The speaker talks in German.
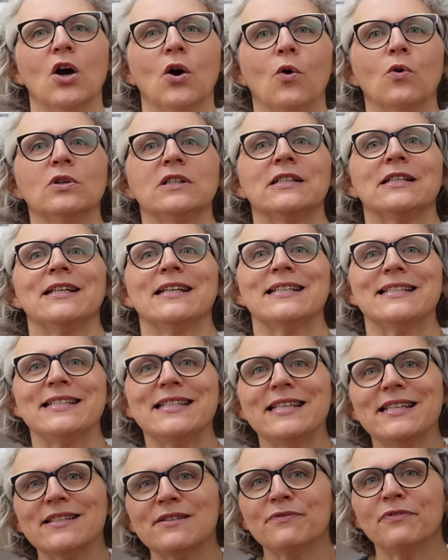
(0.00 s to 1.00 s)
und
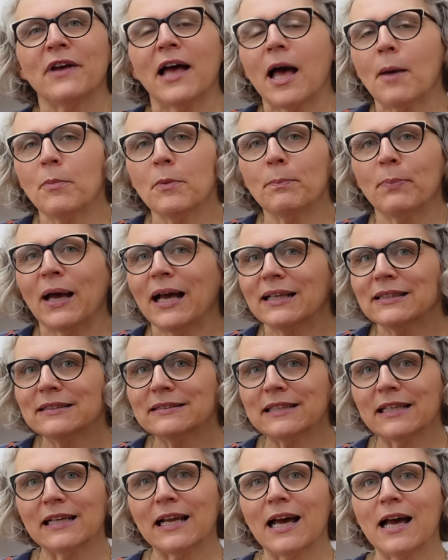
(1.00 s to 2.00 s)
diese Farbe
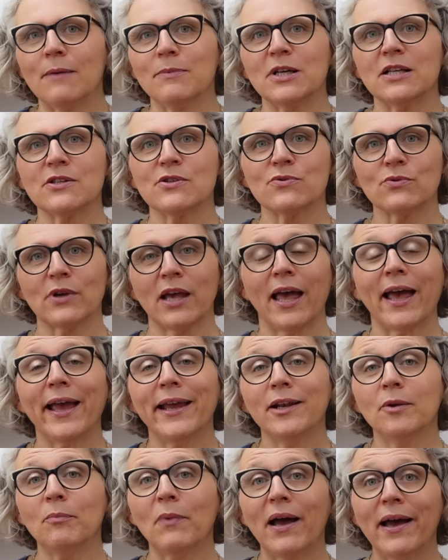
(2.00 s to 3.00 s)
passt dann aber zu keinem